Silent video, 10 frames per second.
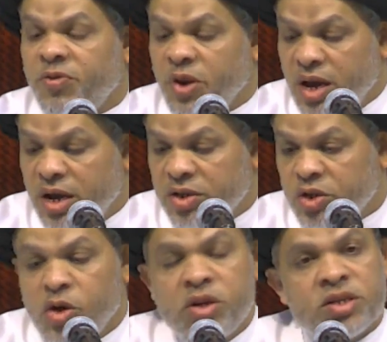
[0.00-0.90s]
فلان
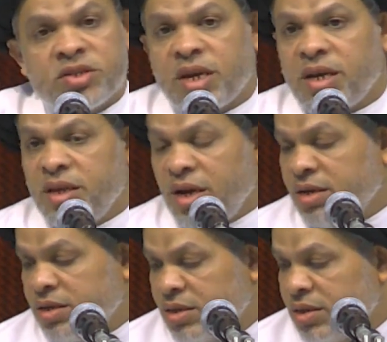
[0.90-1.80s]
شلون ينصاد
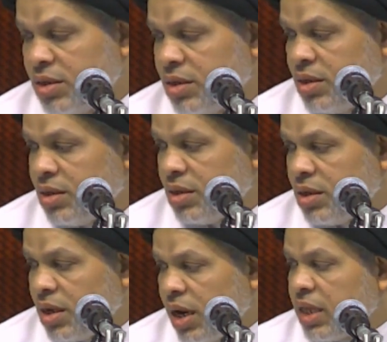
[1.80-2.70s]
يعني
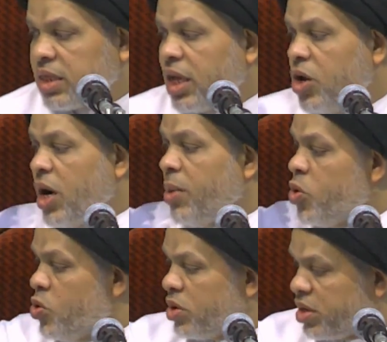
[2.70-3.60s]
حتى لو
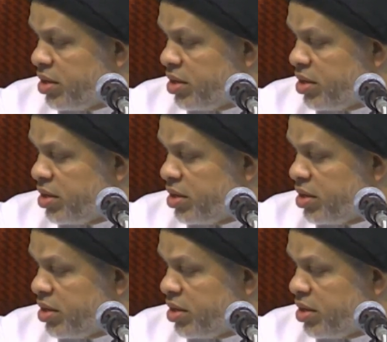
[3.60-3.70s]
ابوك